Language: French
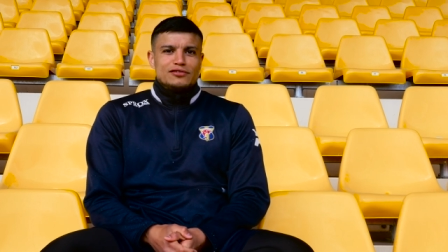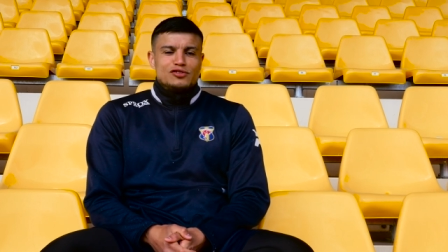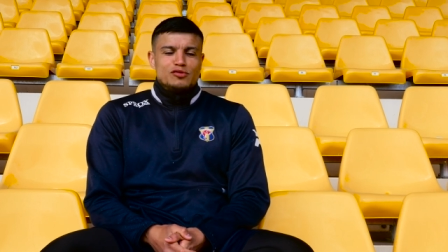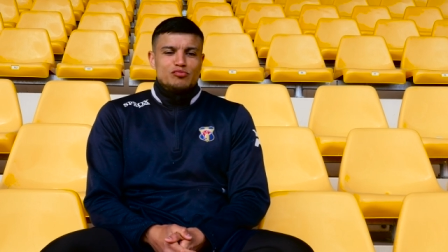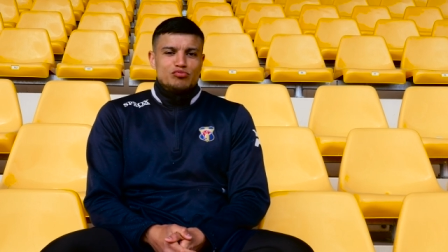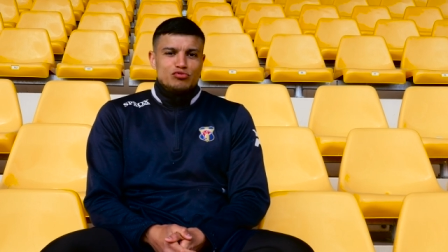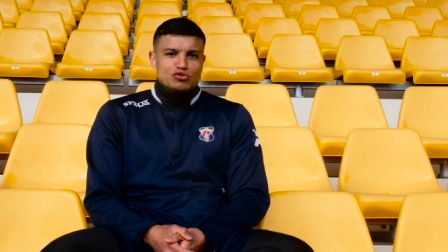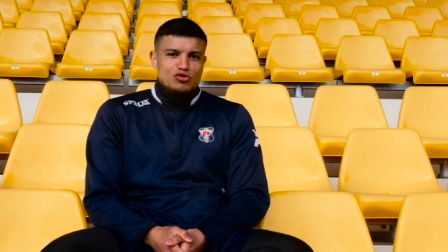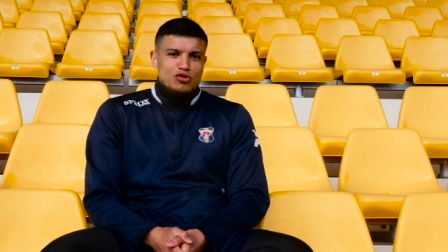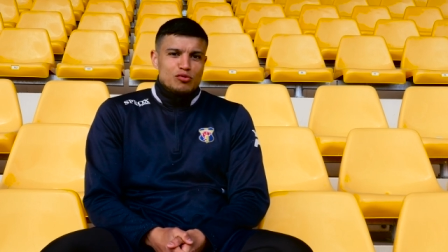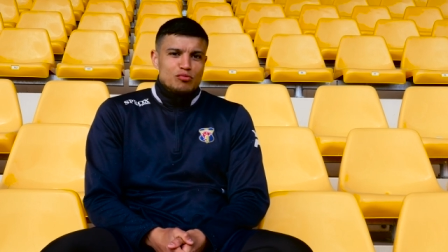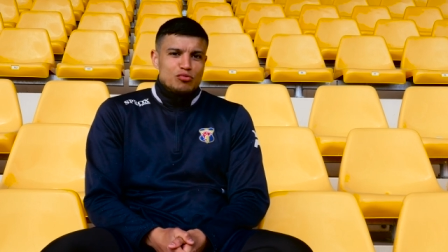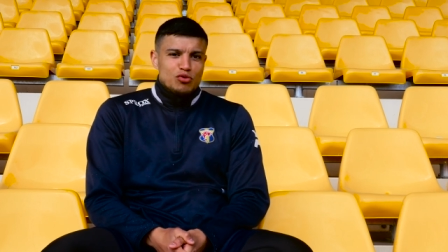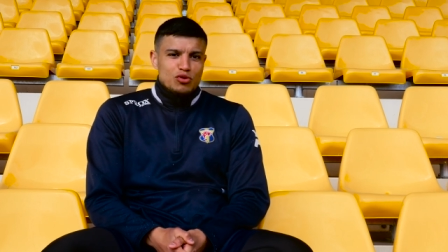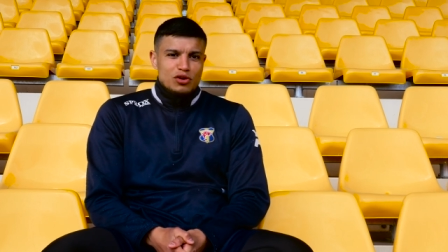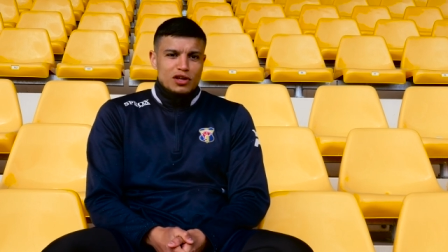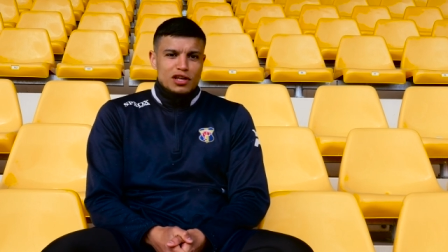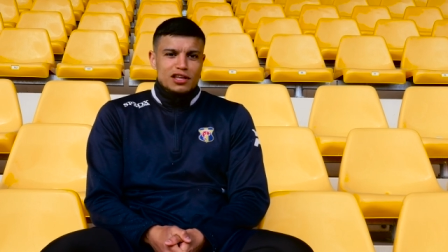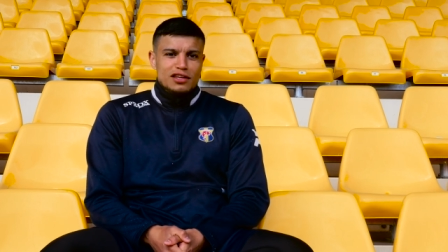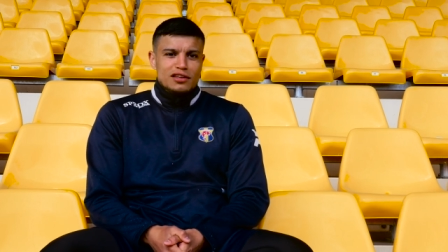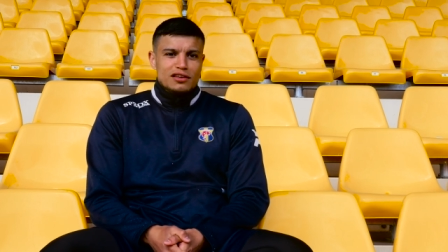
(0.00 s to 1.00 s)
c'est plus le
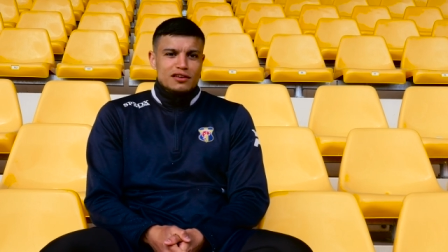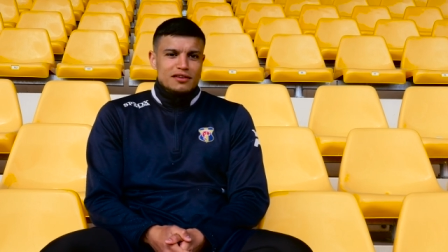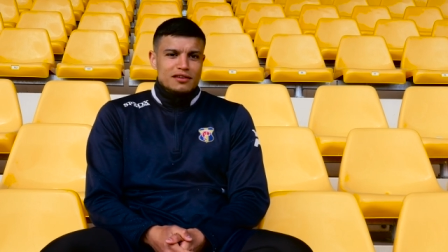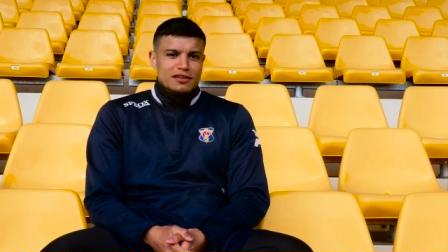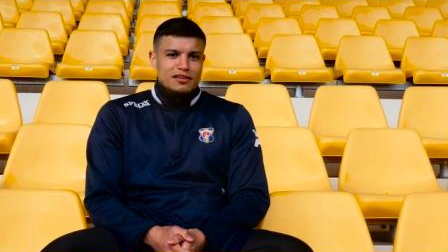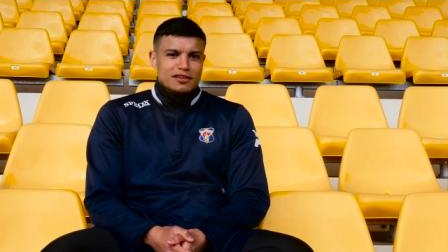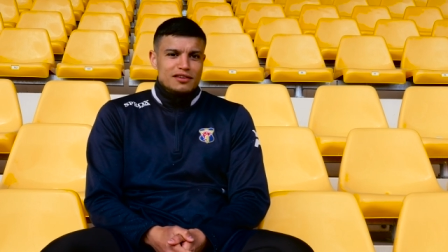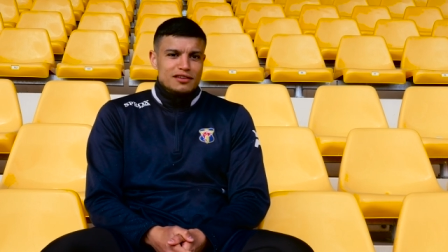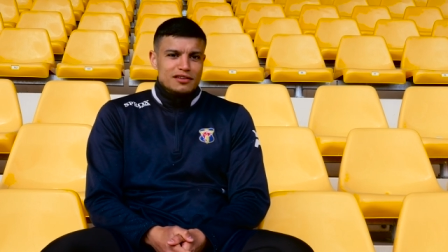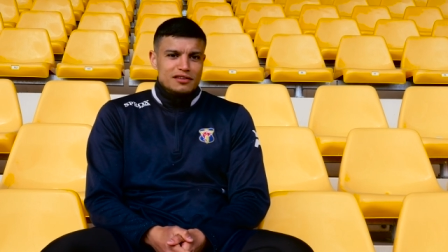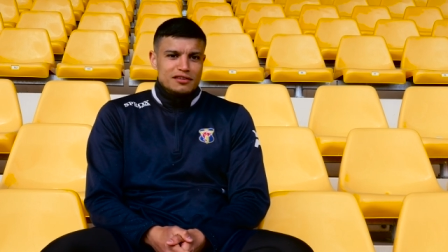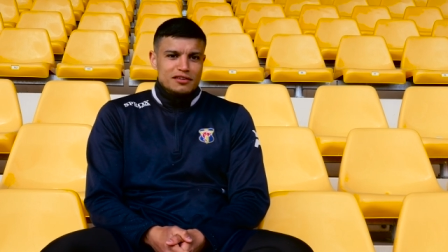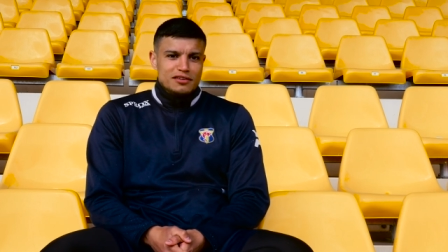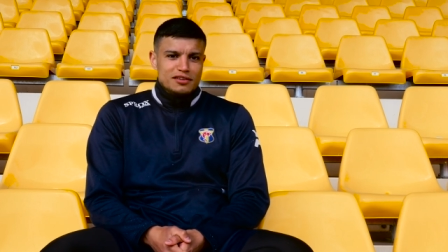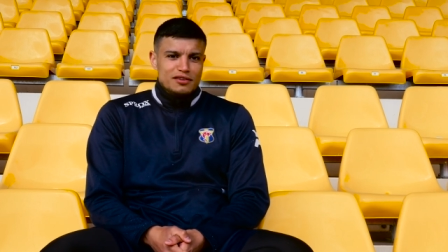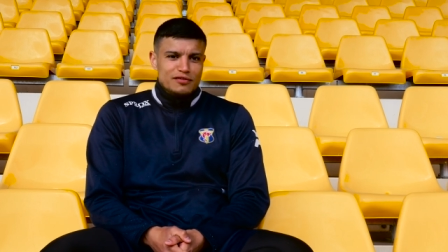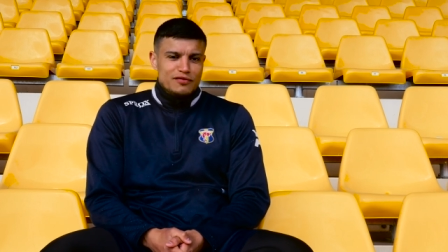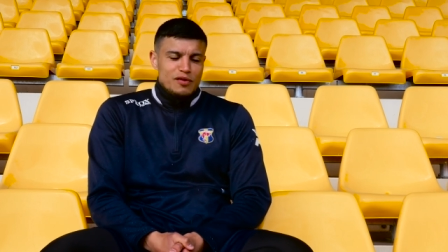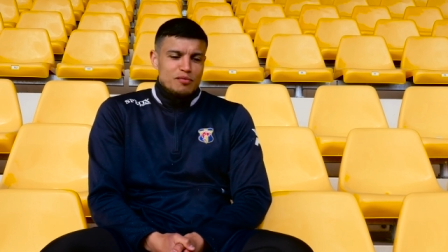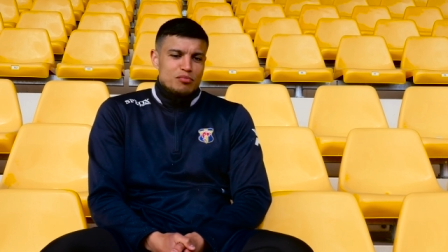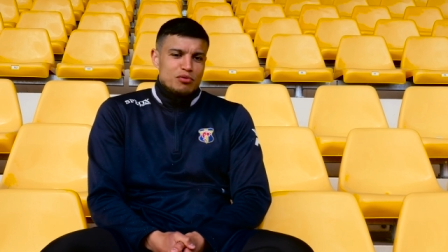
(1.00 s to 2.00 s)
bruit qui,
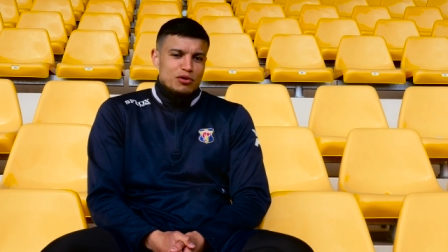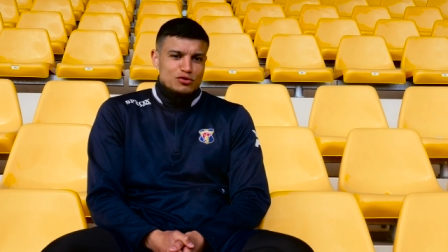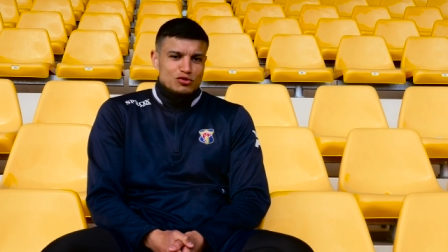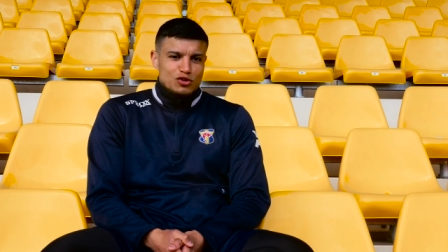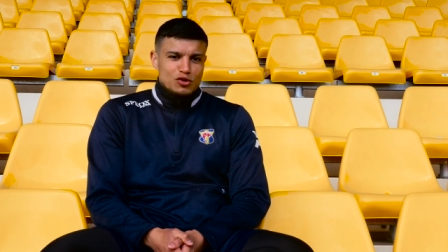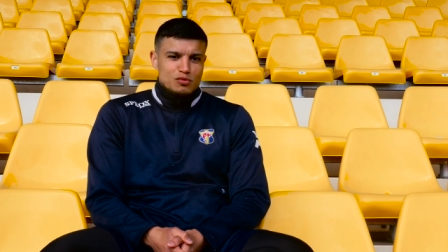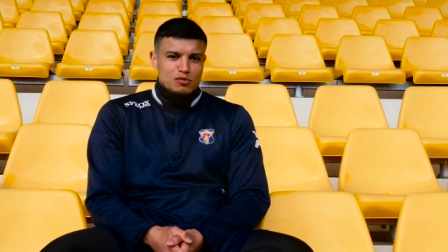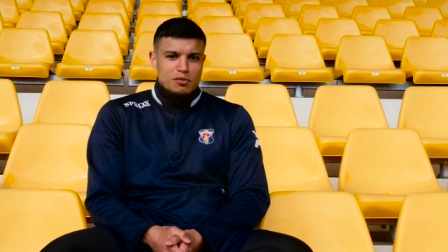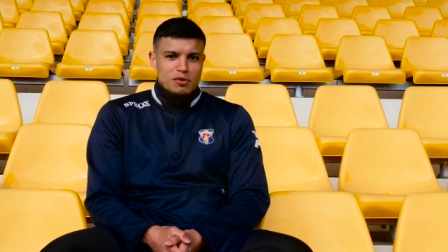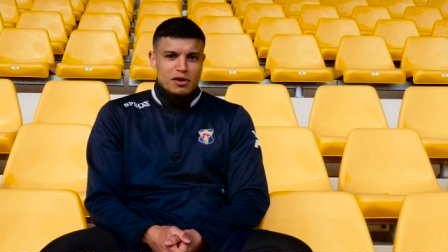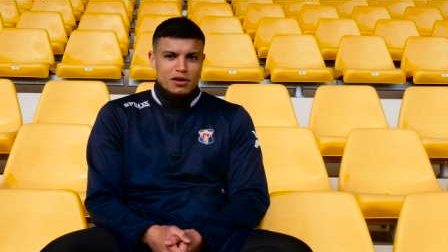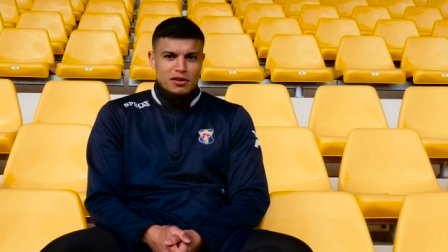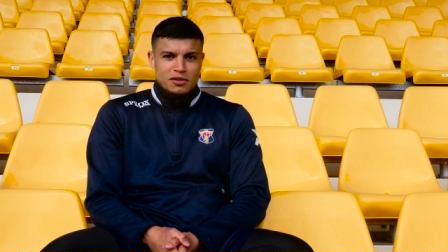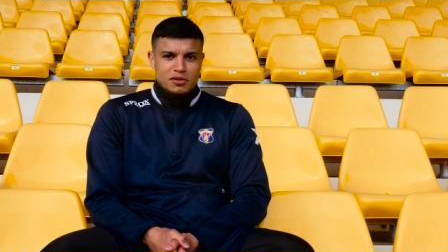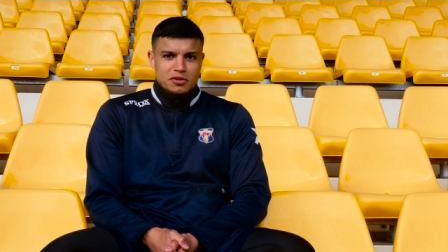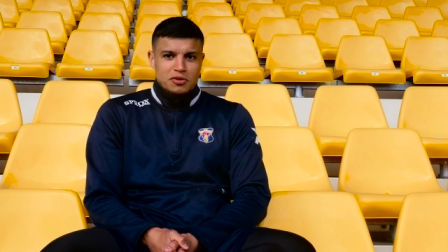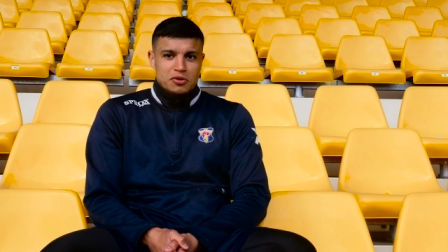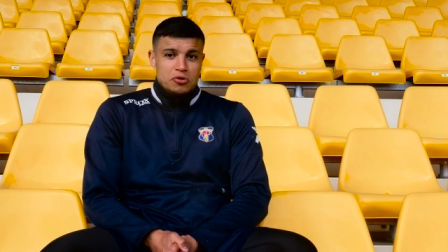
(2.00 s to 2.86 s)
fait peur sur le moment.